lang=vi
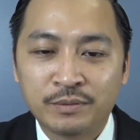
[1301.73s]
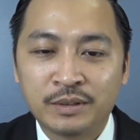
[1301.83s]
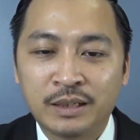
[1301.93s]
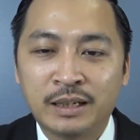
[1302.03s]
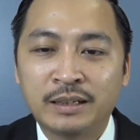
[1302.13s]

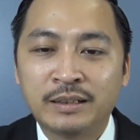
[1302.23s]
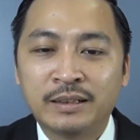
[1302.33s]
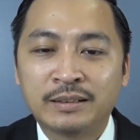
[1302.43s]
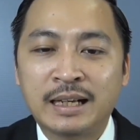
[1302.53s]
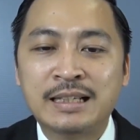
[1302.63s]
Đấy.
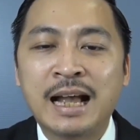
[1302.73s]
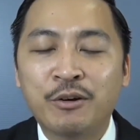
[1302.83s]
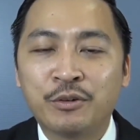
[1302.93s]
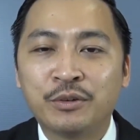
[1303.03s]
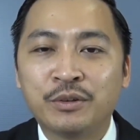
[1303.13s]
Tại
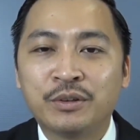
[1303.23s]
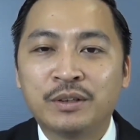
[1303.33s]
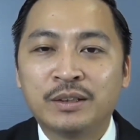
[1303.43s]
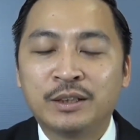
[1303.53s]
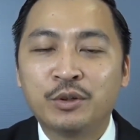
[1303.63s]
sao?
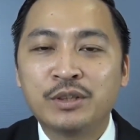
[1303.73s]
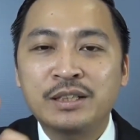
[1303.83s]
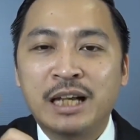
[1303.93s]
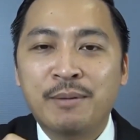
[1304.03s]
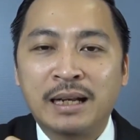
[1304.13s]
Thì tôi chia
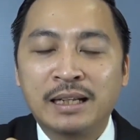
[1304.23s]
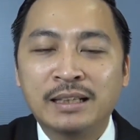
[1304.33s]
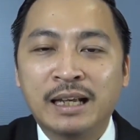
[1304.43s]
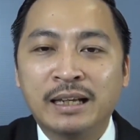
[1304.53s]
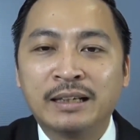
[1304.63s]
sẻ với bạn là như
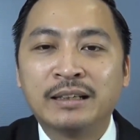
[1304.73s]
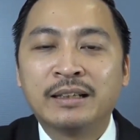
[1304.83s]
này.